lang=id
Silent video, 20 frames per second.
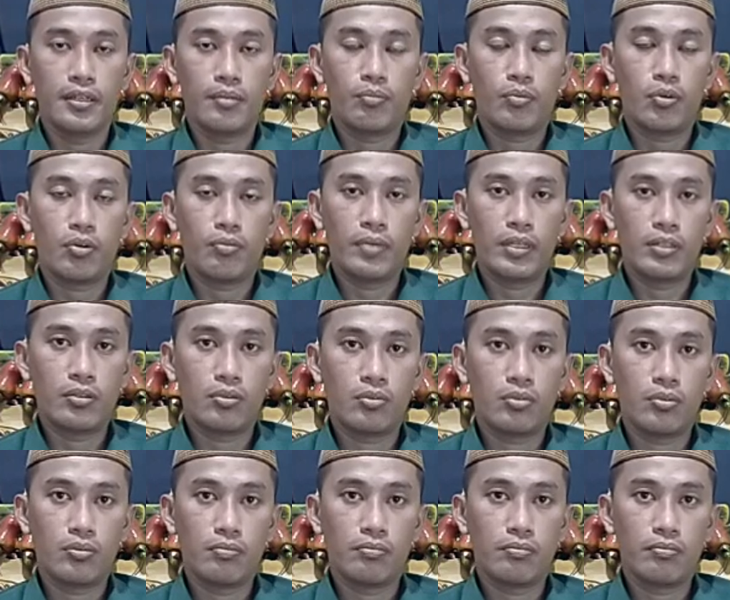
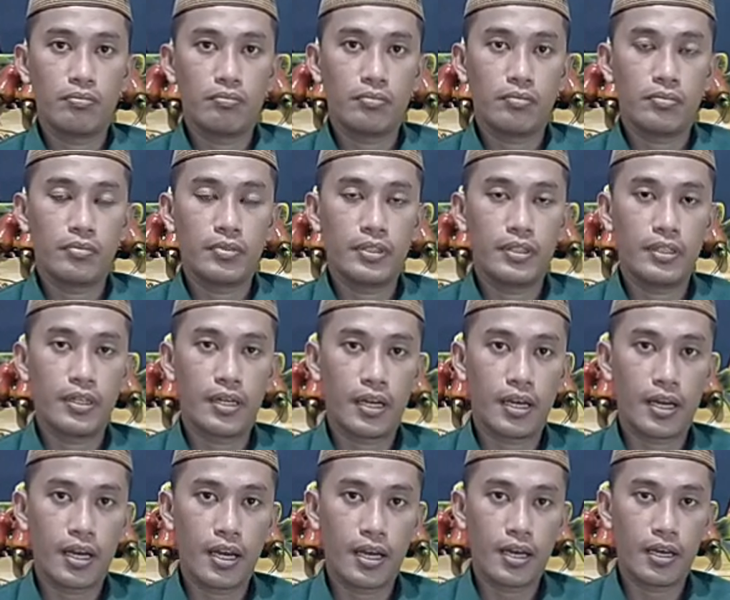momentum
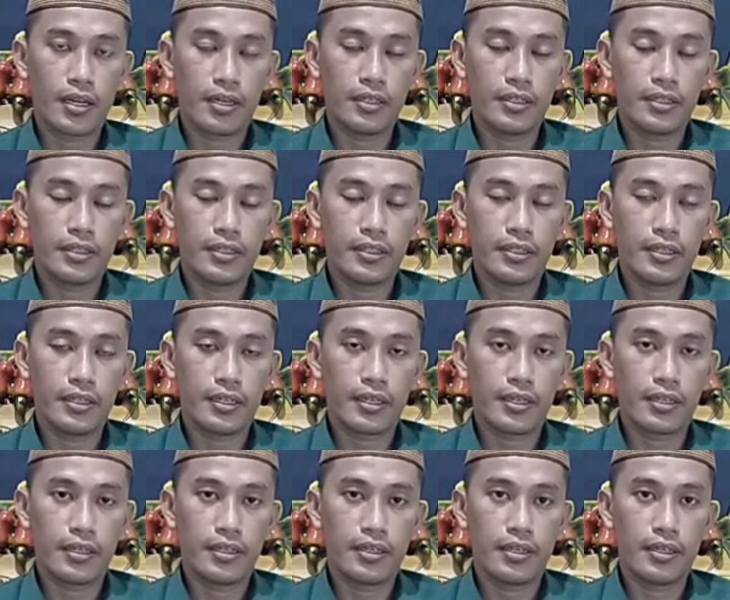hari
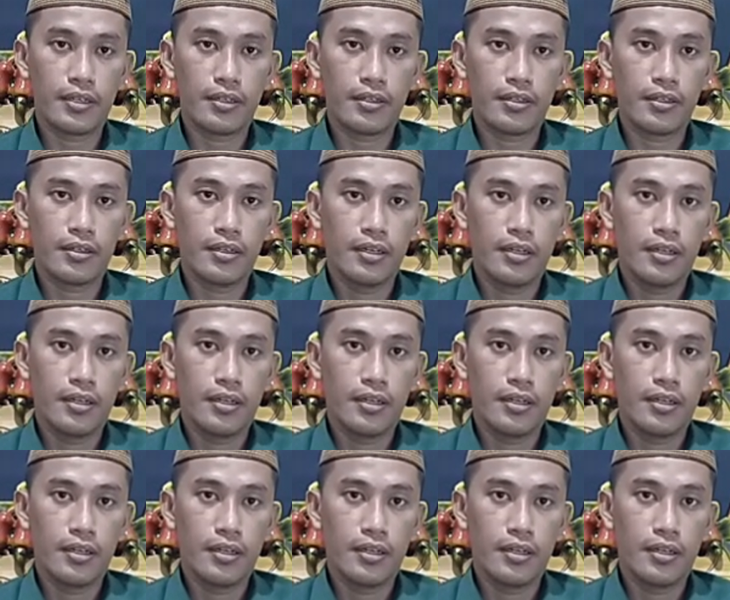kelahiran